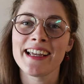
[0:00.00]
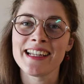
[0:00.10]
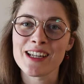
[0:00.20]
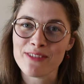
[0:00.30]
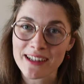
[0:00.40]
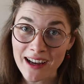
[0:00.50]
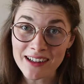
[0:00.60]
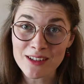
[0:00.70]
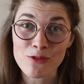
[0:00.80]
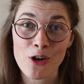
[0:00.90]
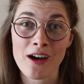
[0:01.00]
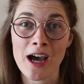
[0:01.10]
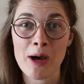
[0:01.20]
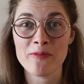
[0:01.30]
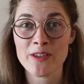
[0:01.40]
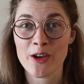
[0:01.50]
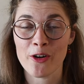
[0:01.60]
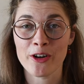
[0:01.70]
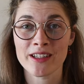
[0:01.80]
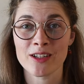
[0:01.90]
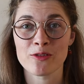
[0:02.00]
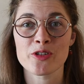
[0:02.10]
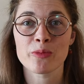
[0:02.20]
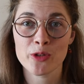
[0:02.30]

In der vergangenen Woche haben wir euch in unserem